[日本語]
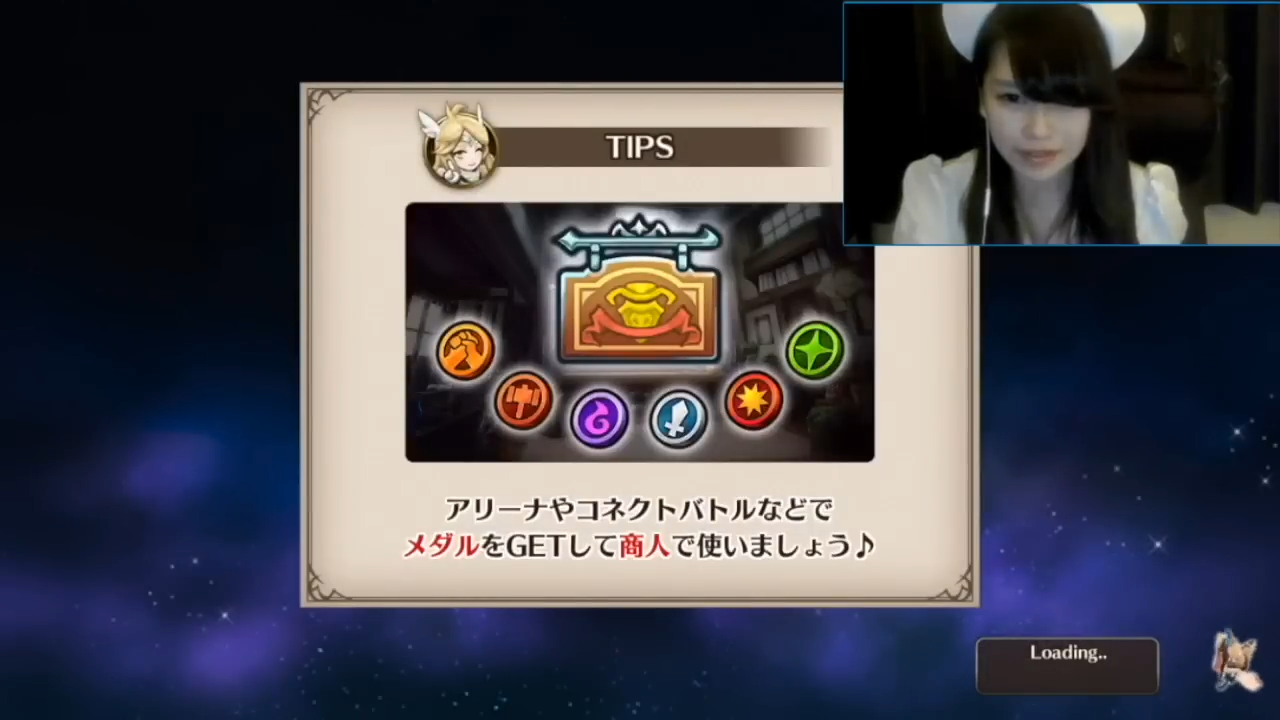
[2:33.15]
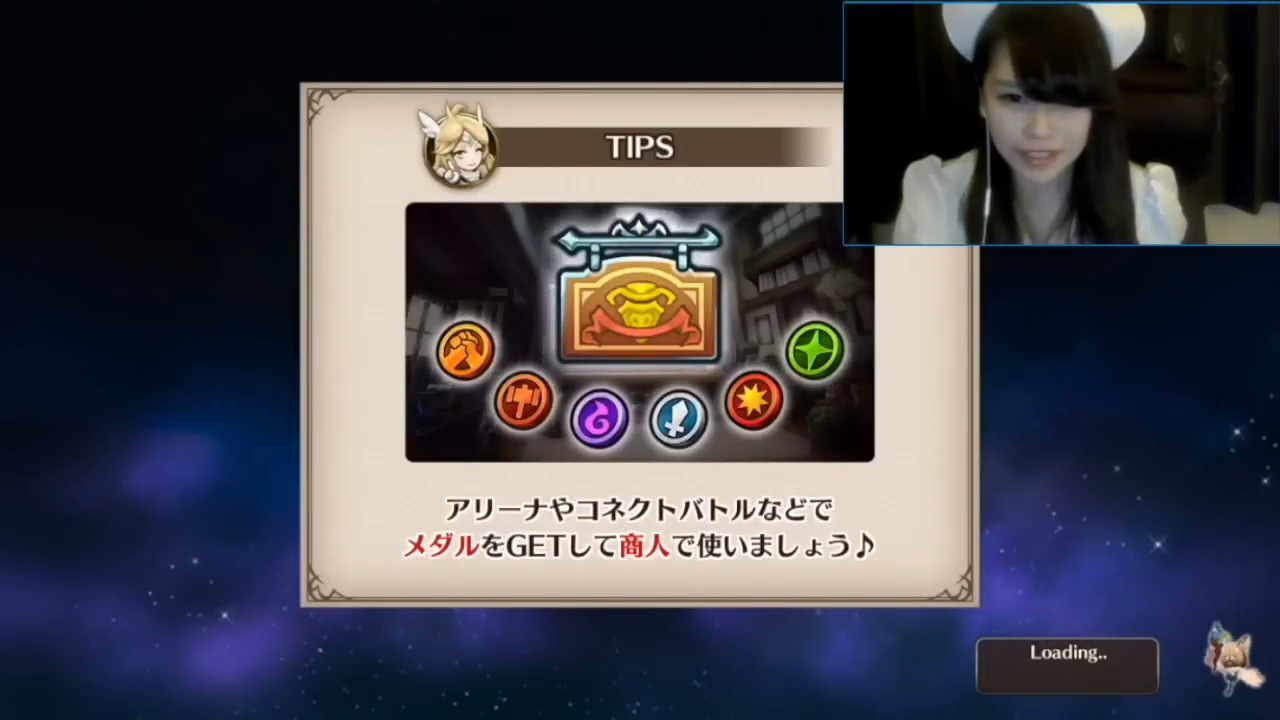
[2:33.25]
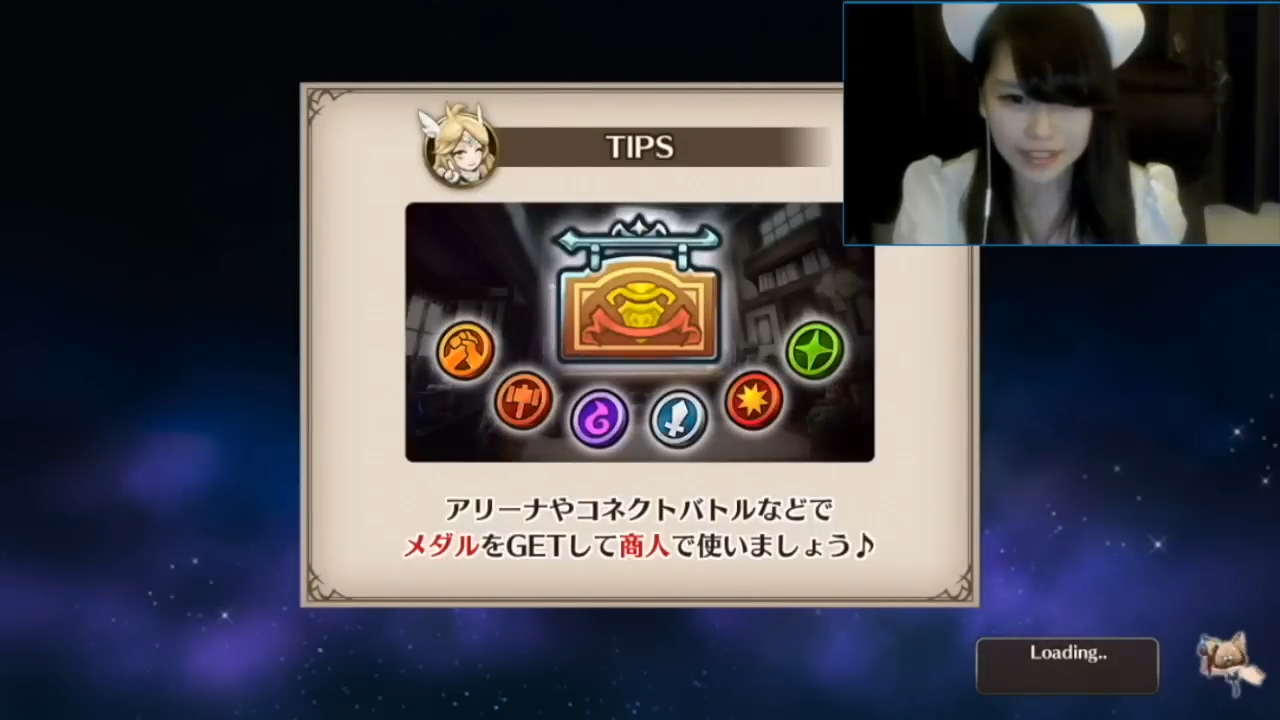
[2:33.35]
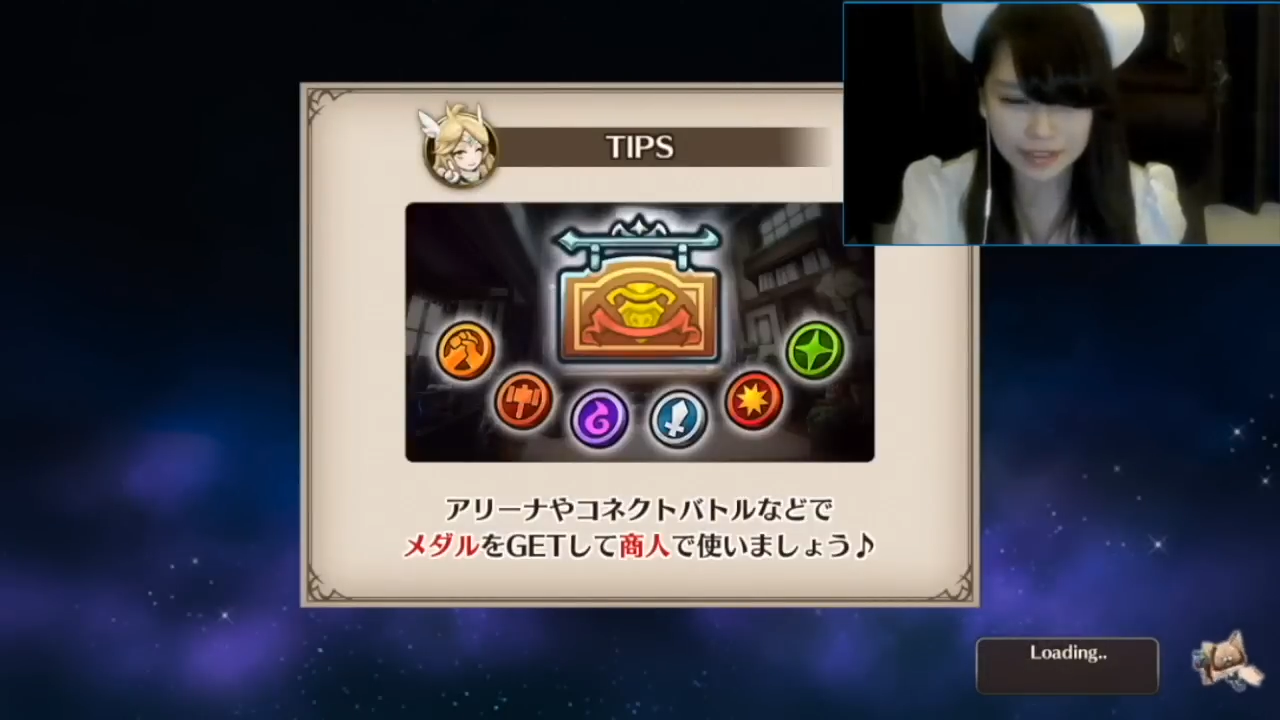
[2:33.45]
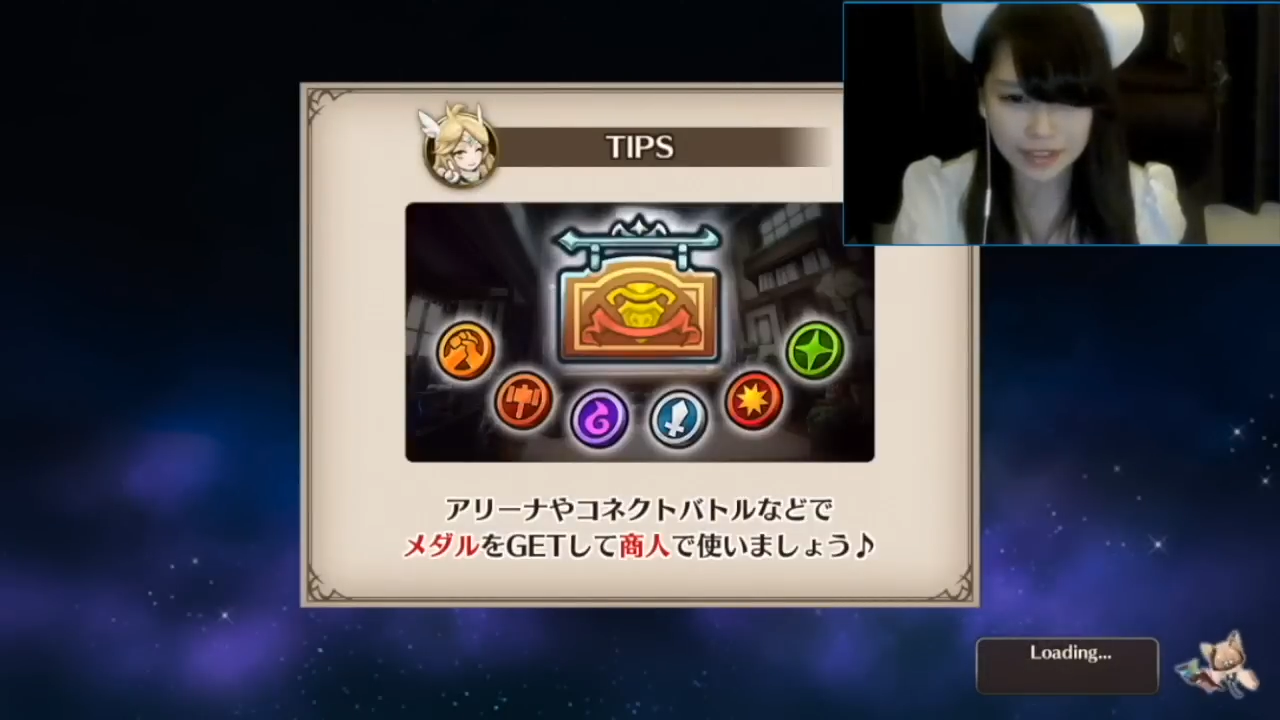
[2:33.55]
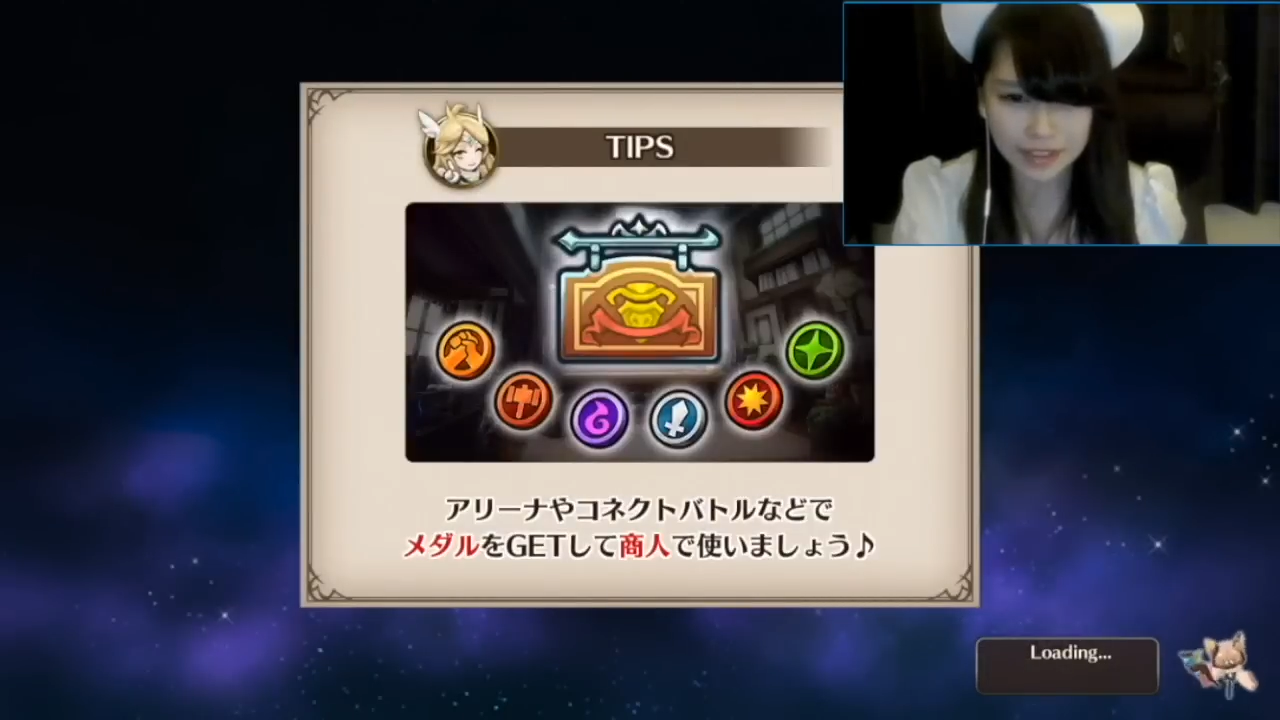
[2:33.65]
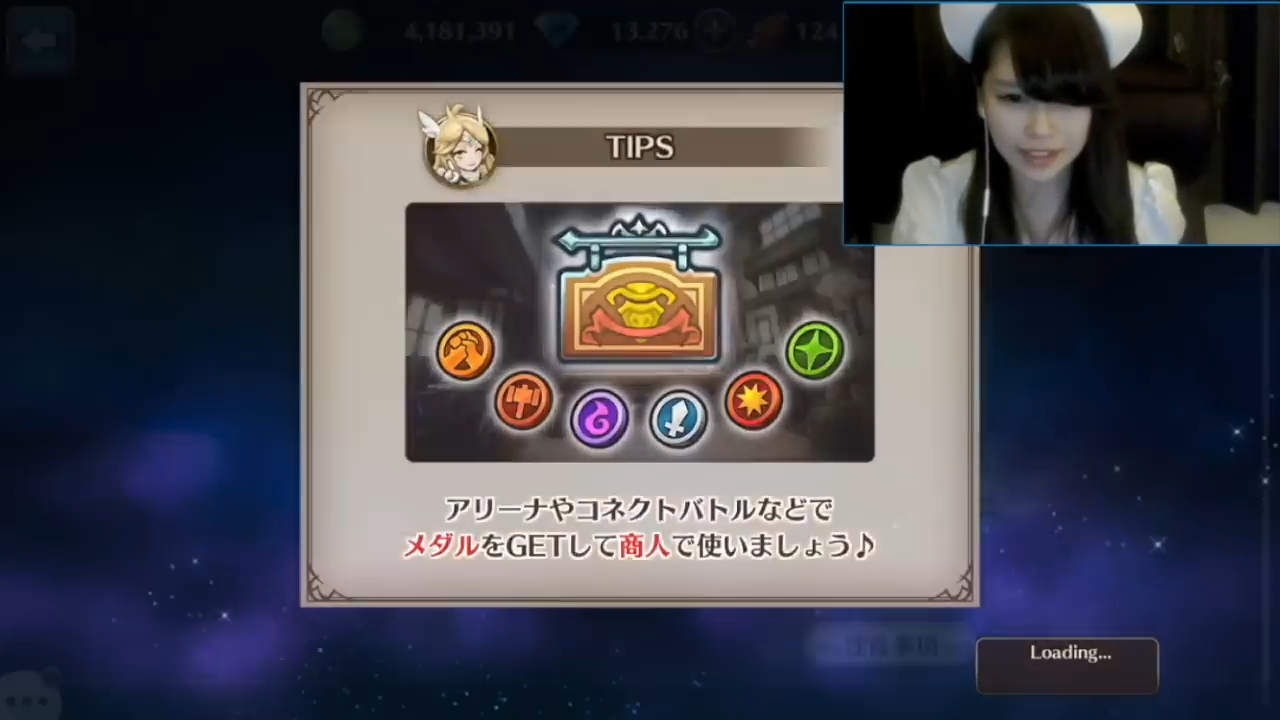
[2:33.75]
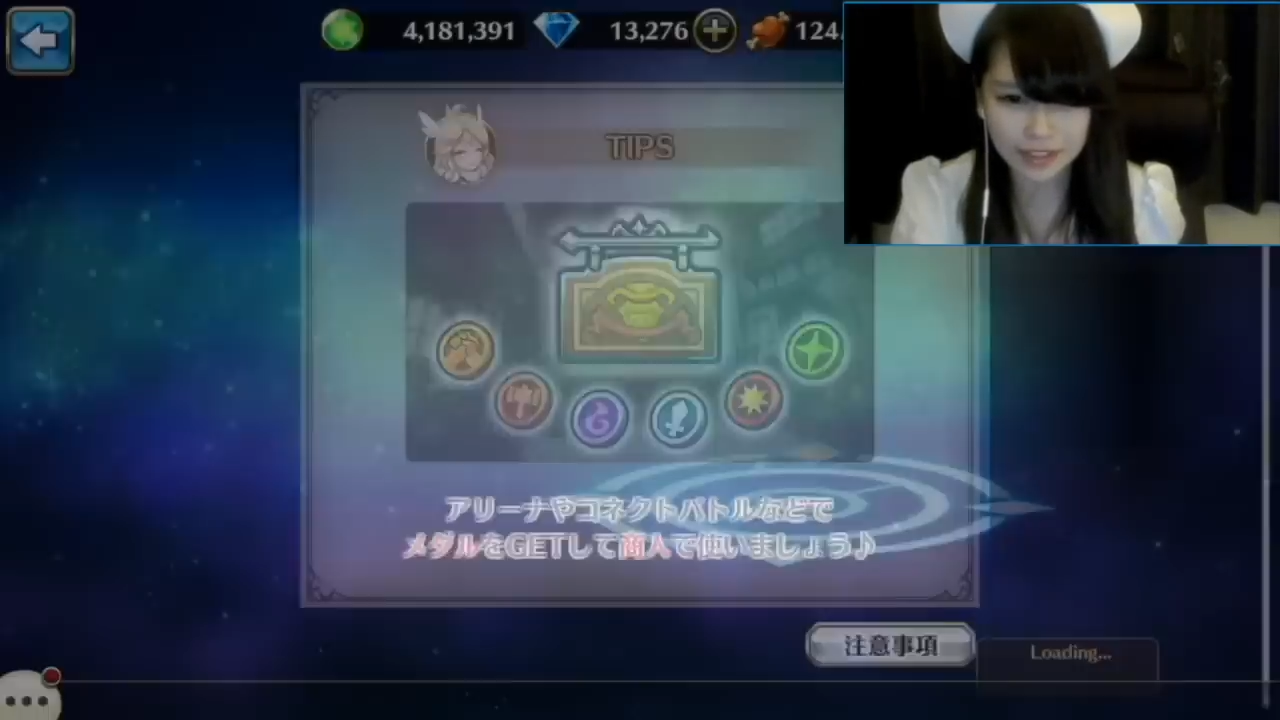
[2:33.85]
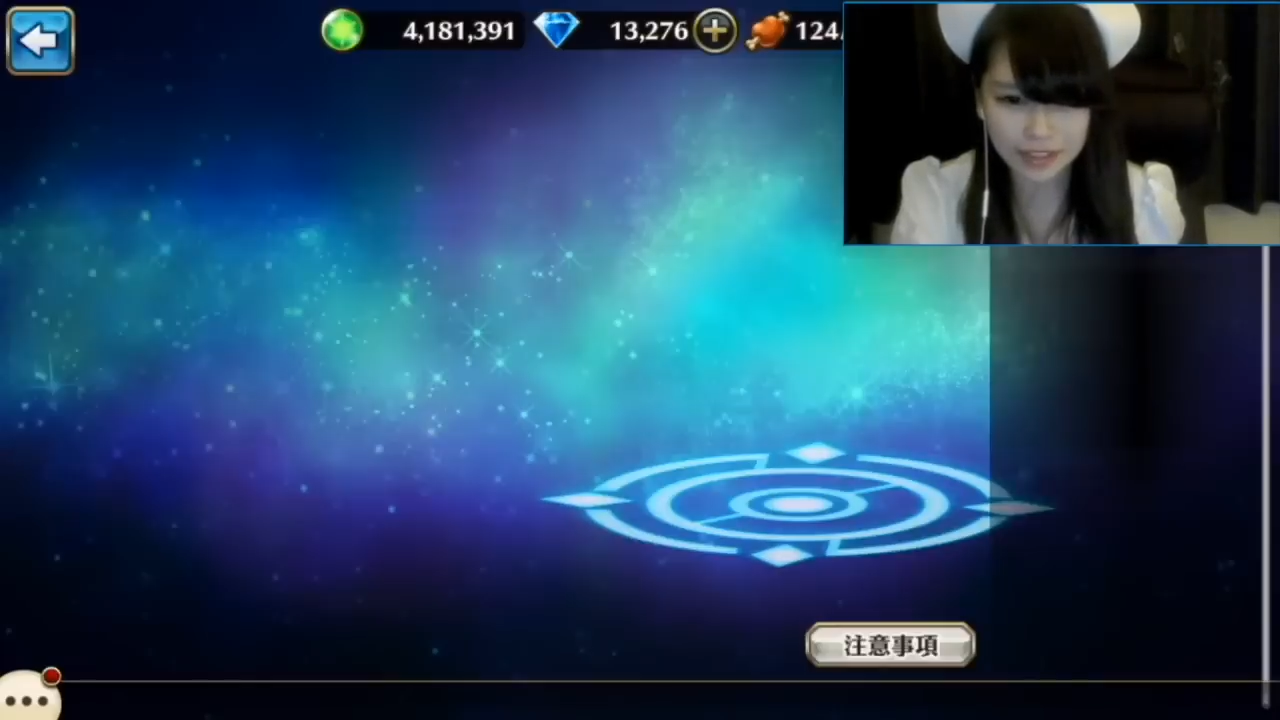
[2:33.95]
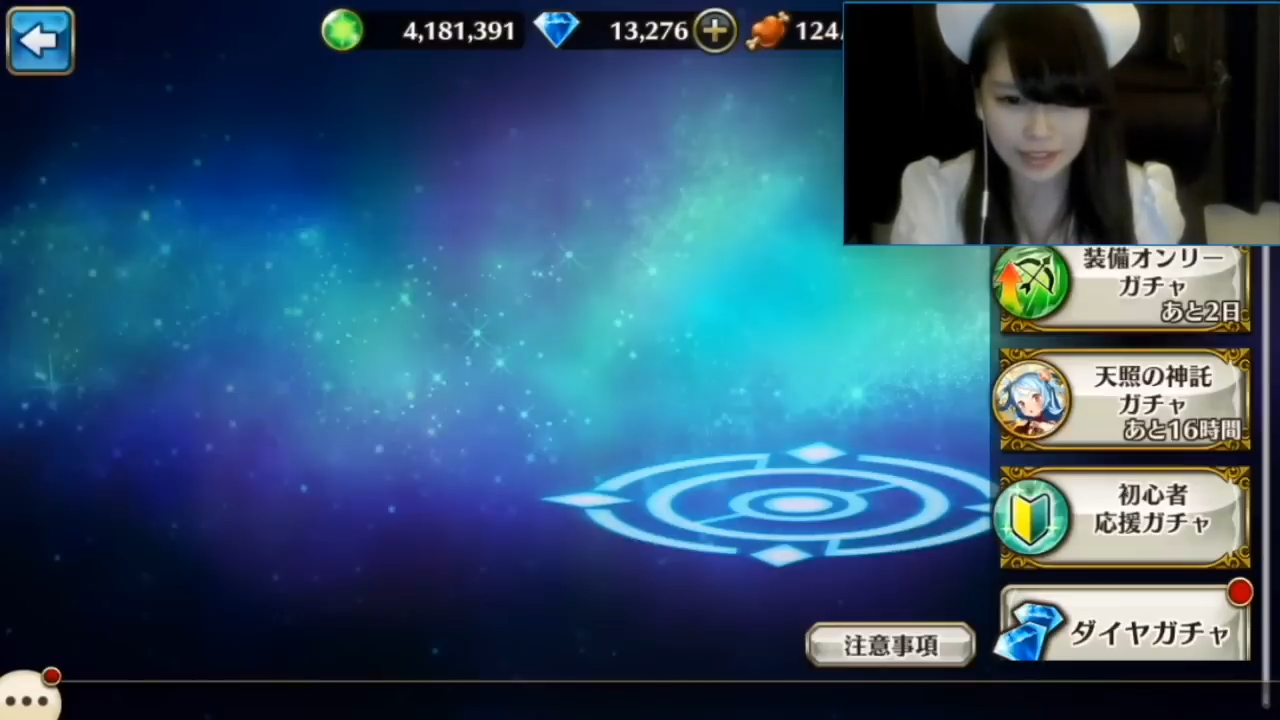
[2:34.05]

出してください